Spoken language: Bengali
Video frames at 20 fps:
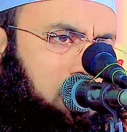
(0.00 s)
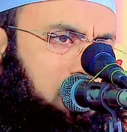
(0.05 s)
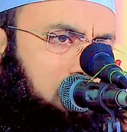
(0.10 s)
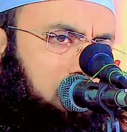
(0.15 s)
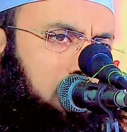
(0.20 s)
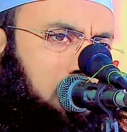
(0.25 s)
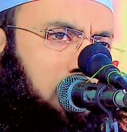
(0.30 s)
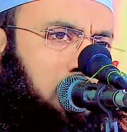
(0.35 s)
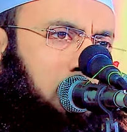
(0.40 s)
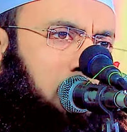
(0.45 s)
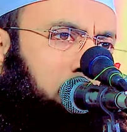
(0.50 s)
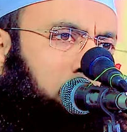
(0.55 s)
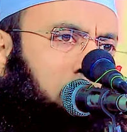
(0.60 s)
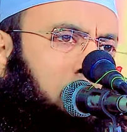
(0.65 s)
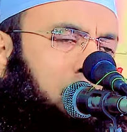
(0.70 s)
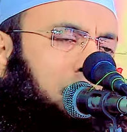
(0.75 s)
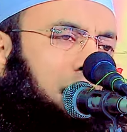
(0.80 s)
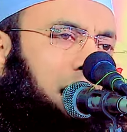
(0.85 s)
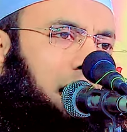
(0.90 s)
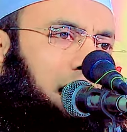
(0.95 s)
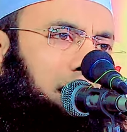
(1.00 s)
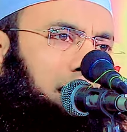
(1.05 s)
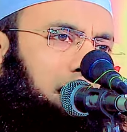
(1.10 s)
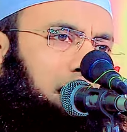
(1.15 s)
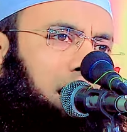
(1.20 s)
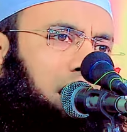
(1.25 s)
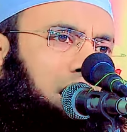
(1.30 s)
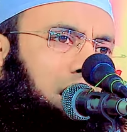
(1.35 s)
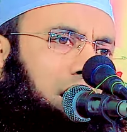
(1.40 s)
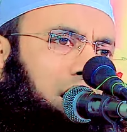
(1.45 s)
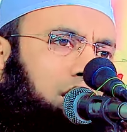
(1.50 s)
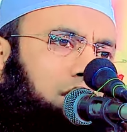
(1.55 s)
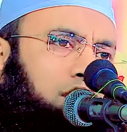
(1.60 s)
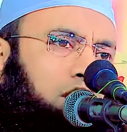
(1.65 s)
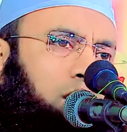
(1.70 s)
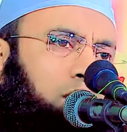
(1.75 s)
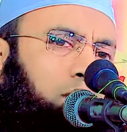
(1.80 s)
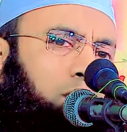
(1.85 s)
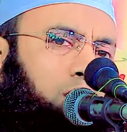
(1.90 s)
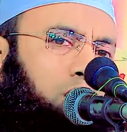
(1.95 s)
ইসলাম আল্লাহর
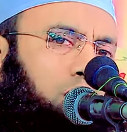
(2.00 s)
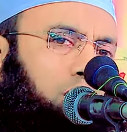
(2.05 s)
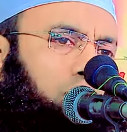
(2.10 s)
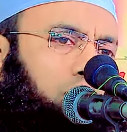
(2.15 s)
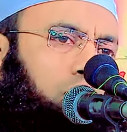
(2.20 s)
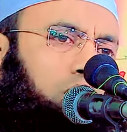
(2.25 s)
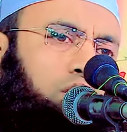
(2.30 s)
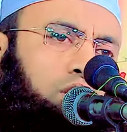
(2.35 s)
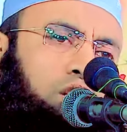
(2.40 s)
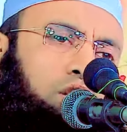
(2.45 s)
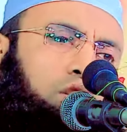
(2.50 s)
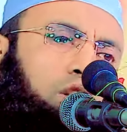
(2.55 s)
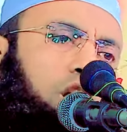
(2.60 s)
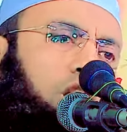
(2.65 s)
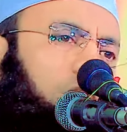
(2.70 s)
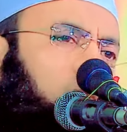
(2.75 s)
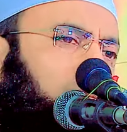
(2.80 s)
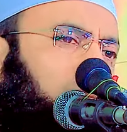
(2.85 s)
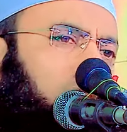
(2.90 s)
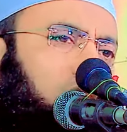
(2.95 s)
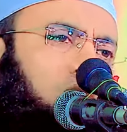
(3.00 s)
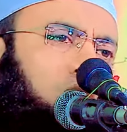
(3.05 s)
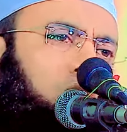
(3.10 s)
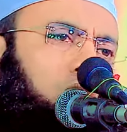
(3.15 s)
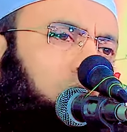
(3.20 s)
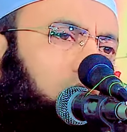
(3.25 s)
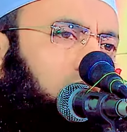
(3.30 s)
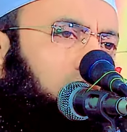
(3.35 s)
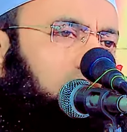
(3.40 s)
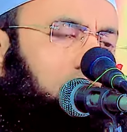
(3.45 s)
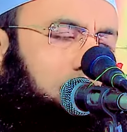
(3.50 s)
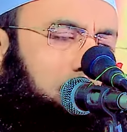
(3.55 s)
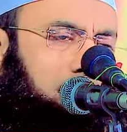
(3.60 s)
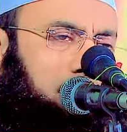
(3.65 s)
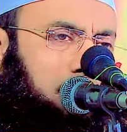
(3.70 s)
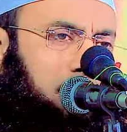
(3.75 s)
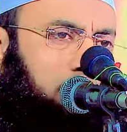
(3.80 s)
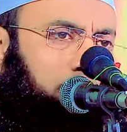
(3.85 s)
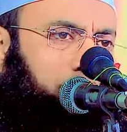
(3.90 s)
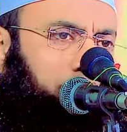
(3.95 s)
কাছে মনোনীত ধর্ম হলো
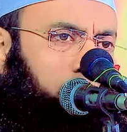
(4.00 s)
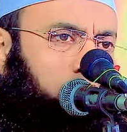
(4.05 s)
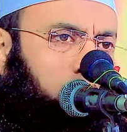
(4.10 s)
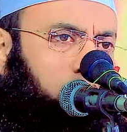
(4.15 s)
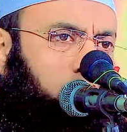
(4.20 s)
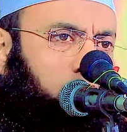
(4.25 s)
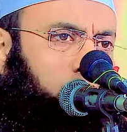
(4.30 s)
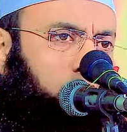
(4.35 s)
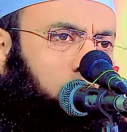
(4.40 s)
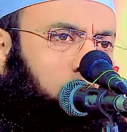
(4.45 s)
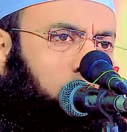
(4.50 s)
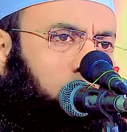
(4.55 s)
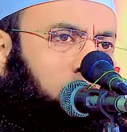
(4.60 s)
ইসলাম ধর্ম